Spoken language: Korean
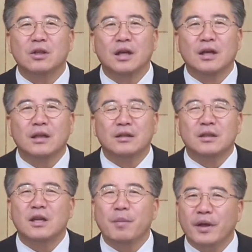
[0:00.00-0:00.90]
아,
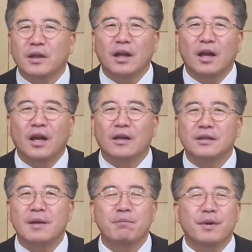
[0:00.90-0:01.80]
700대라나
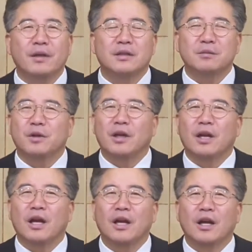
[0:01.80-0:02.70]

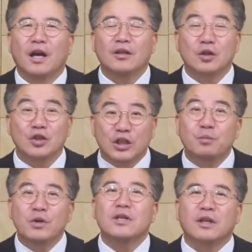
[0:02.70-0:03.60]
300집이라나 하여튼
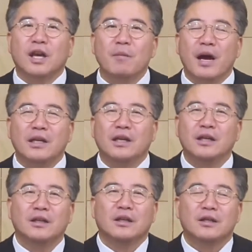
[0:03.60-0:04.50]
집을 그렇게 많이
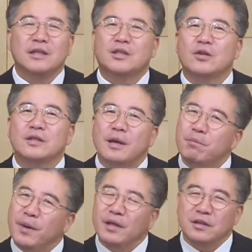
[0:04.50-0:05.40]

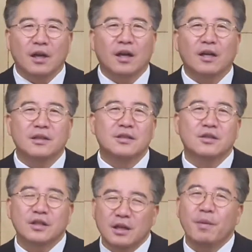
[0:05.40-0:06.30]
2,300채인가
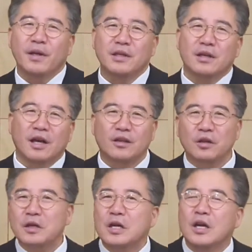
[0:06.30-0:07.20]
2,700채인가
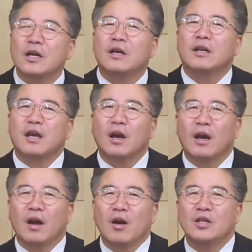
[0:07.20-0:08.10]
했던 그렇게
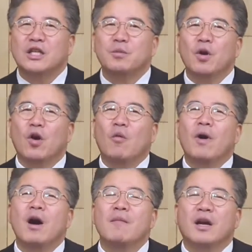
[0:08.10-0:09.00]
집을
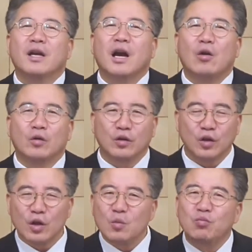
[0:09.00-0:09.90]
어마어마하게 갖고 있는
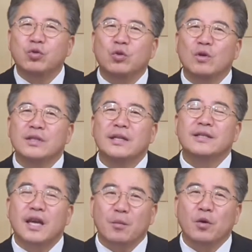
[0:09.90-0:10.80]

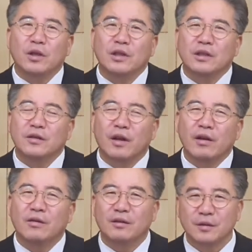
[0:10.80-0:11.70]
부동산 재벌이
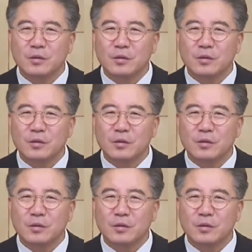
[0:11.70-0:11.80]
있는데요.